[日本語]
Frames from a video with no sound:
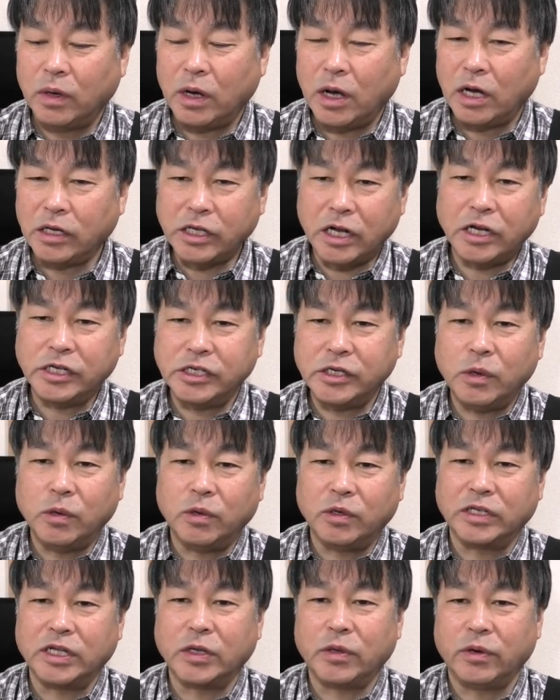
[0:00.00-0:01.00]
新しい方
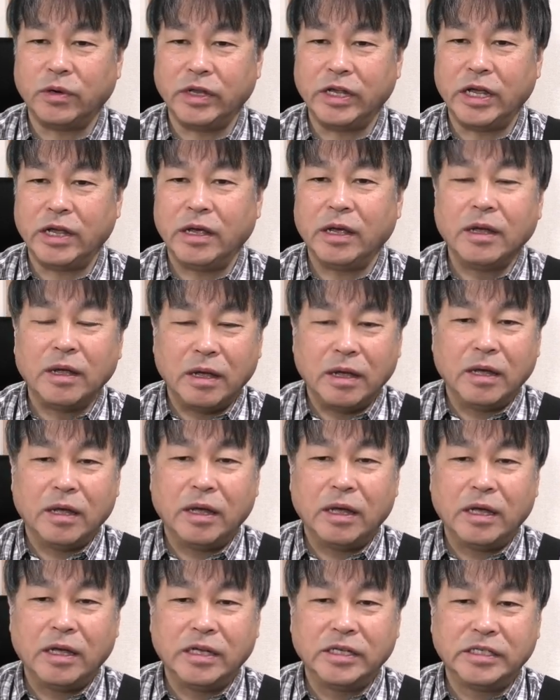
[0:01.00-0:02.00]
のサドルに
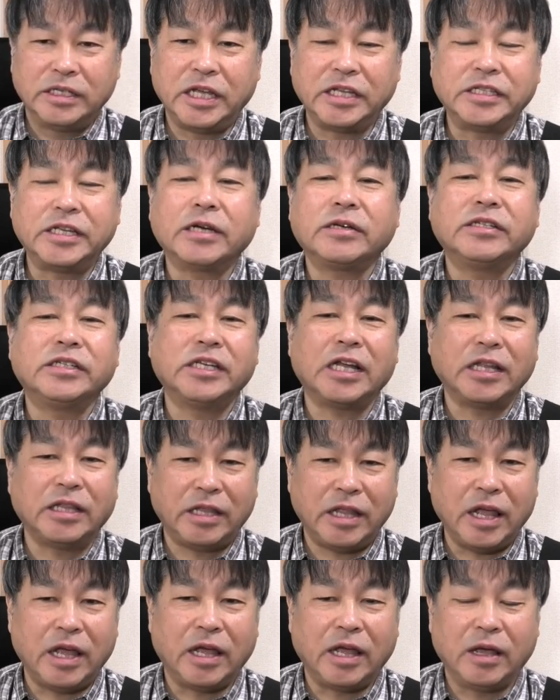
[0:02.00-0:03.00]
接着しちゃっ
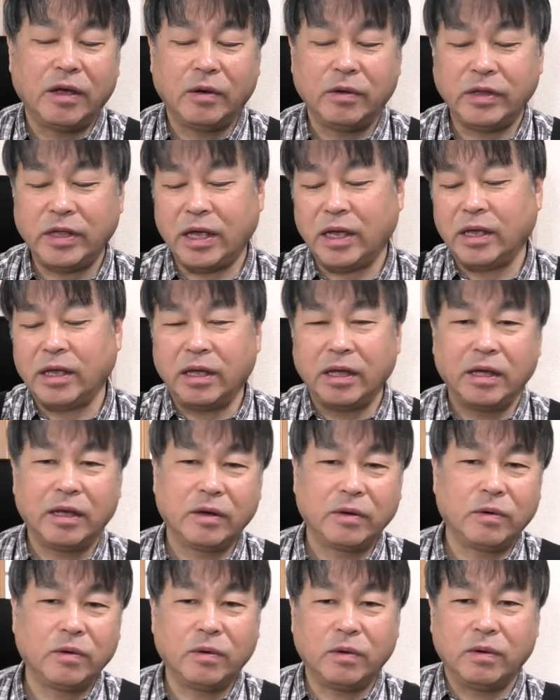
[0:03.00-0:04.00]
てこれで
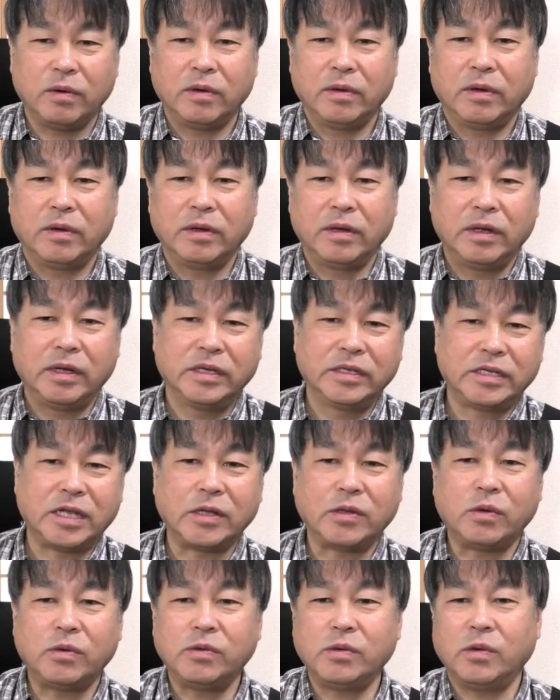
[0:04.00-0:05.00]
この
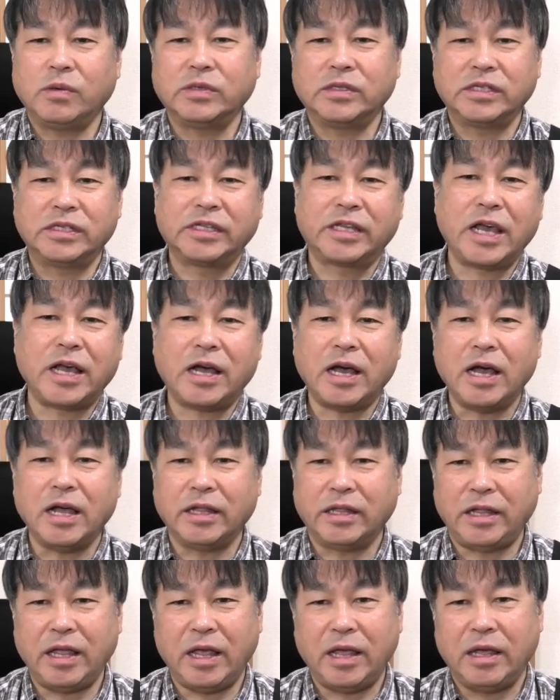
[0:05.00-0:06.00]
サドルを付け替え
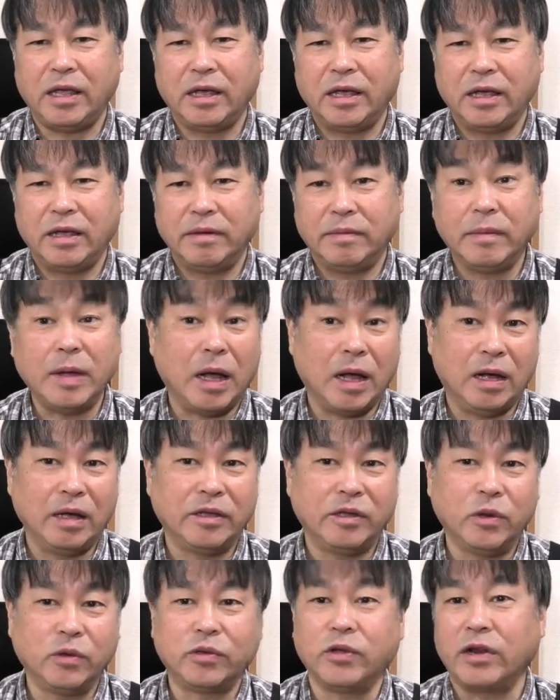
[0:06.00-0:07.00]
てまあ
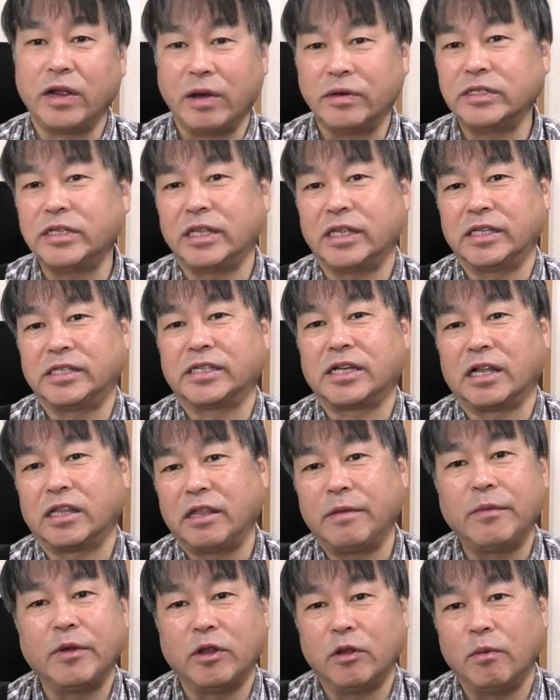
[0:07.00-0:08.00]
用途に合わせて使っ
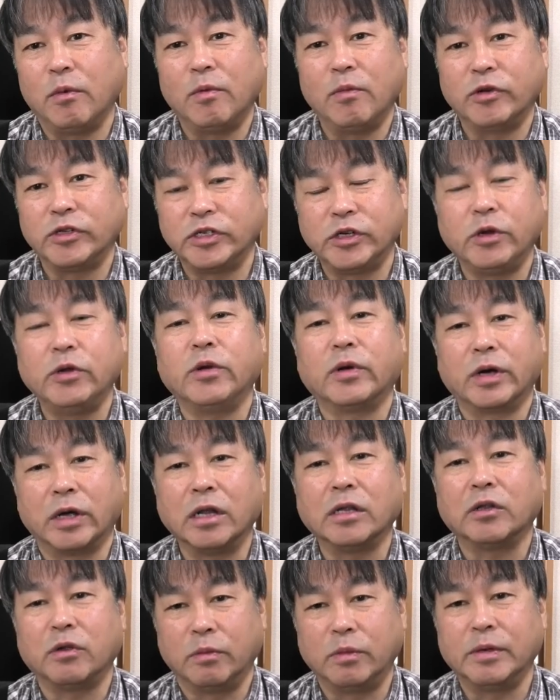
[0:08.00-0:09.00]
てみるのも面白いのか
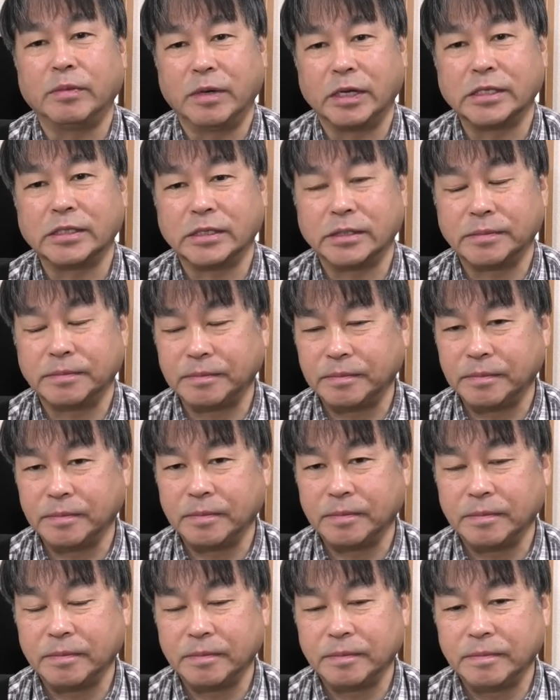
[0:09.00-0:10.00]
なと思います
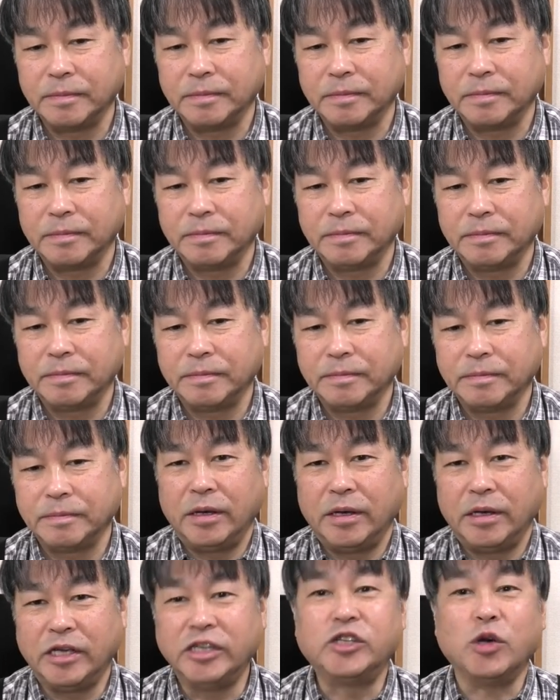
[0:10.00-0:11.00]

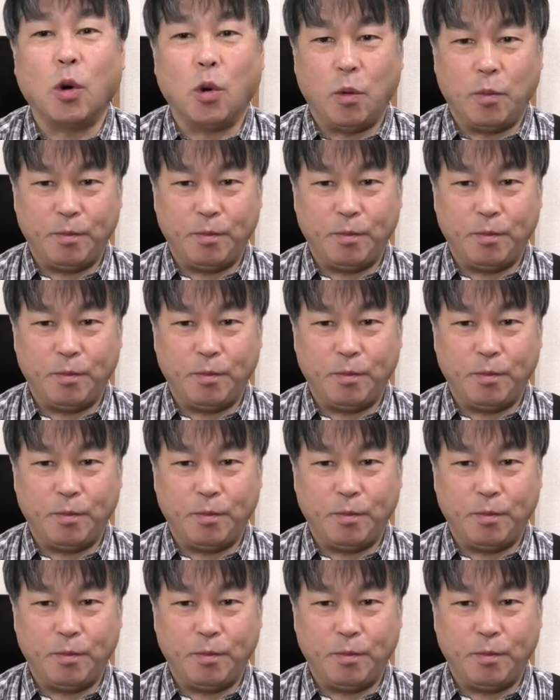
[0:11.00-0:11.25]
以上